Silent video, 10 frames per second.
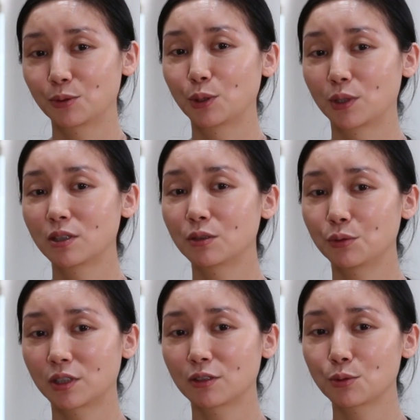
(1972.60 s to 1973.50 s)
对，我是
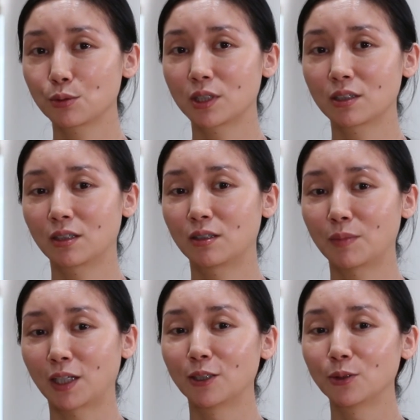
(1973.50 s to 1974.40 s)
女生宿舍
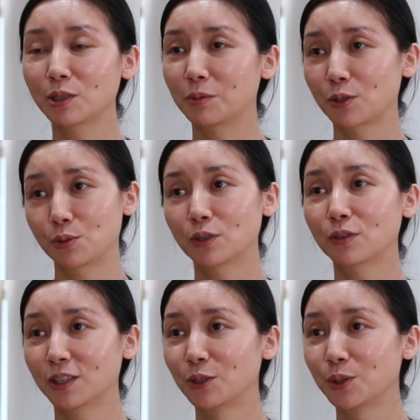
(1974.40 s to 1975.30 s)
满楼里边最
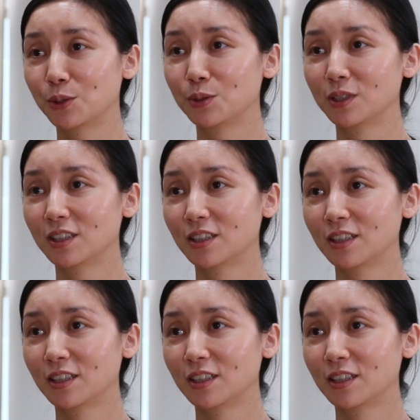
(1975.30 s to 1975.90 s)
后一个回去的。